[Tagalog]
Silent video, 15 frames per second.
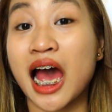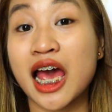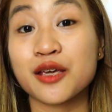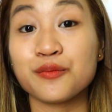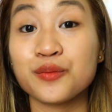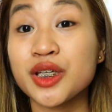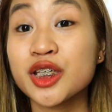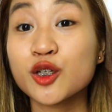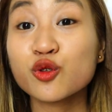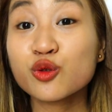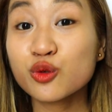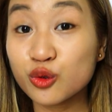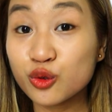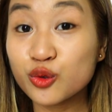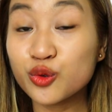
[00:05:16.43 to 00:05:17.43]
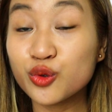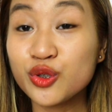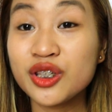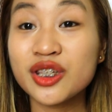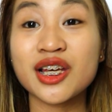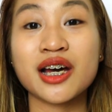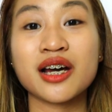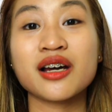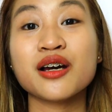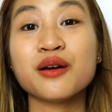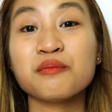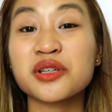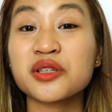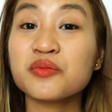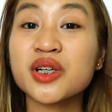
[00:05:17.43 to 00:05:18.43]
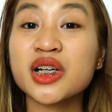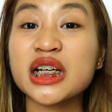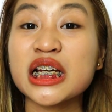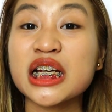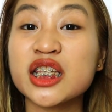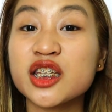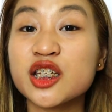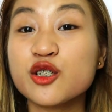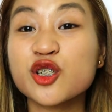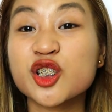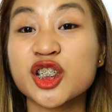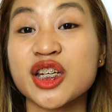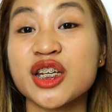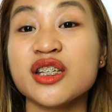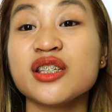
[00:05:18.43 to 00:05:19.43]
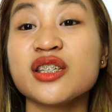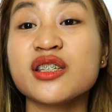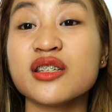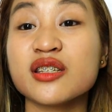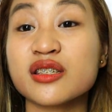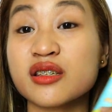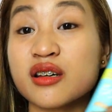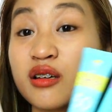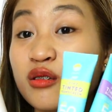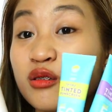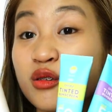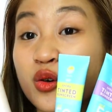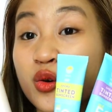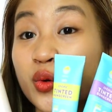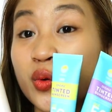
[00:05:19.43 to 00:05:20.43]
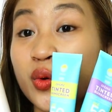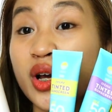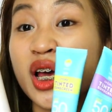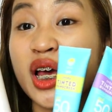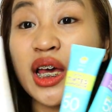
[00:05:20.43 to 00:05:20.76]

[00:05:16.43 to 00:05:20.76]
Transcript: I may conclude na mas magaganda yung shades ni Sunblow